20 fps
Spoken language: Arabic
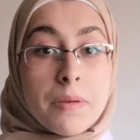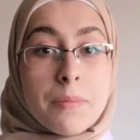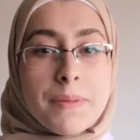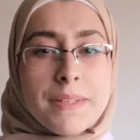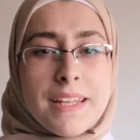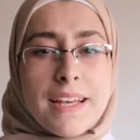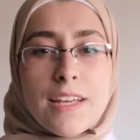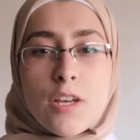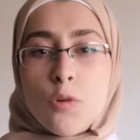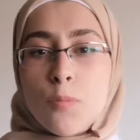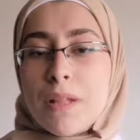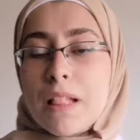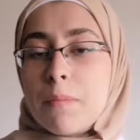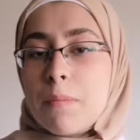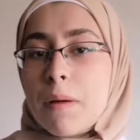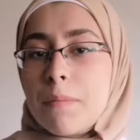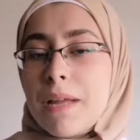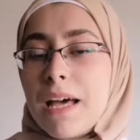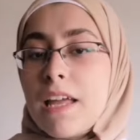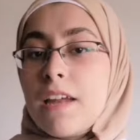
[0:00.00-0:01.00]
بالبداية
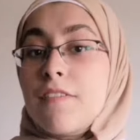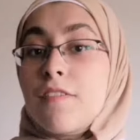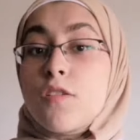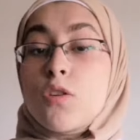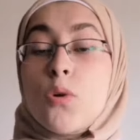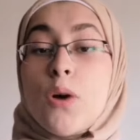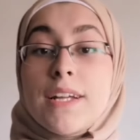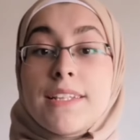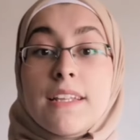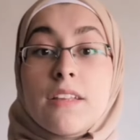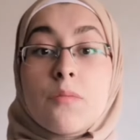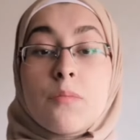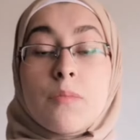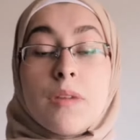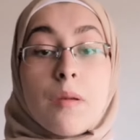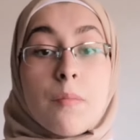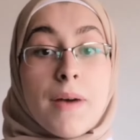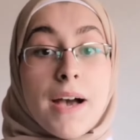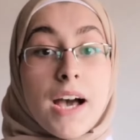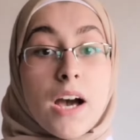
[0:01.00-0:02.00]
ومثل ما بنعرف انه عدد
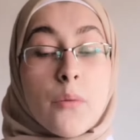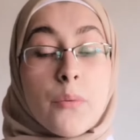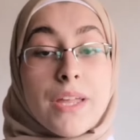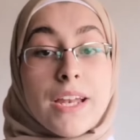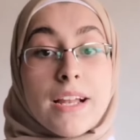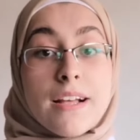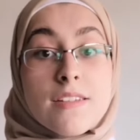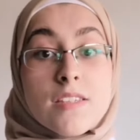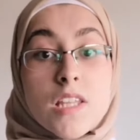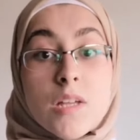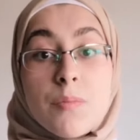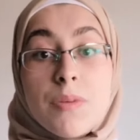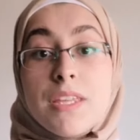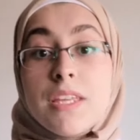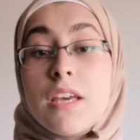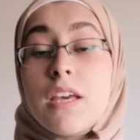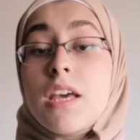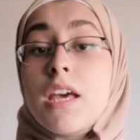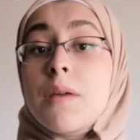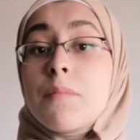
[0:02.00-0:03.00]
من المحاوير
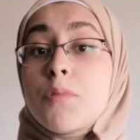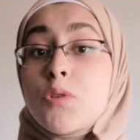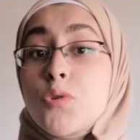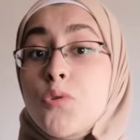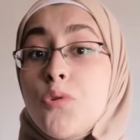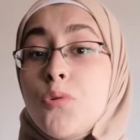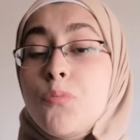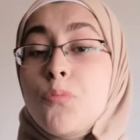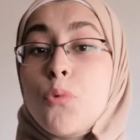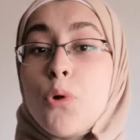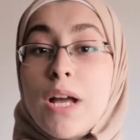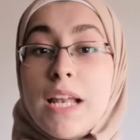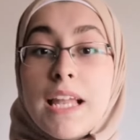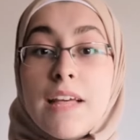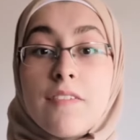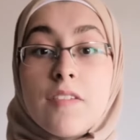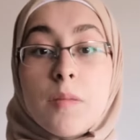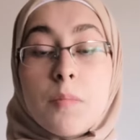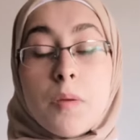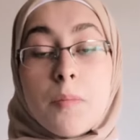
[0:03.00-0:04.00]
العصبية بتكون
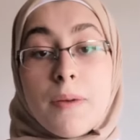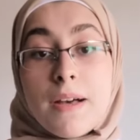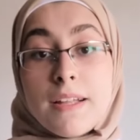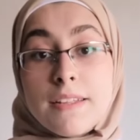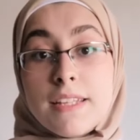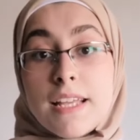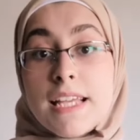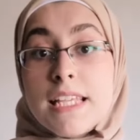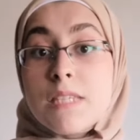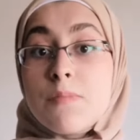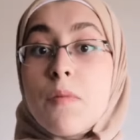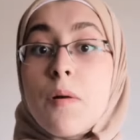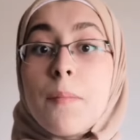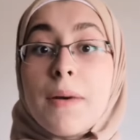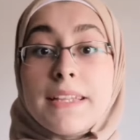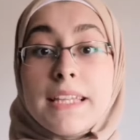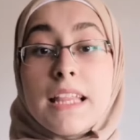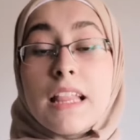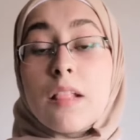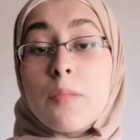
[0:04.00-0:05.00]
مغلفة بمادة اسمها
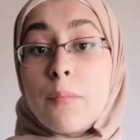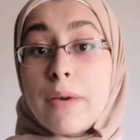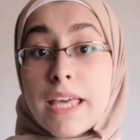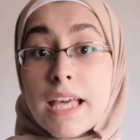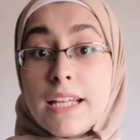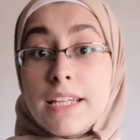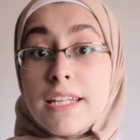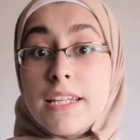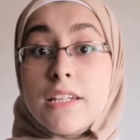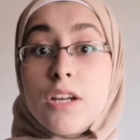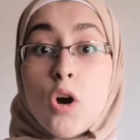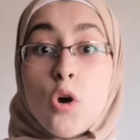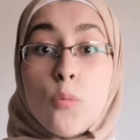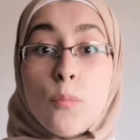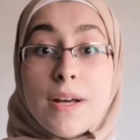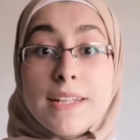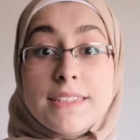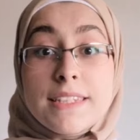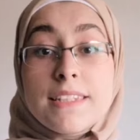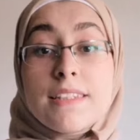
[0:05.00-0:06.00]
مادة الميالين او
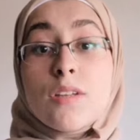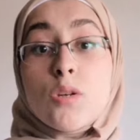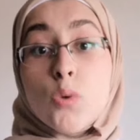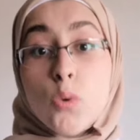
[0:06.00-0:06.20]
مادة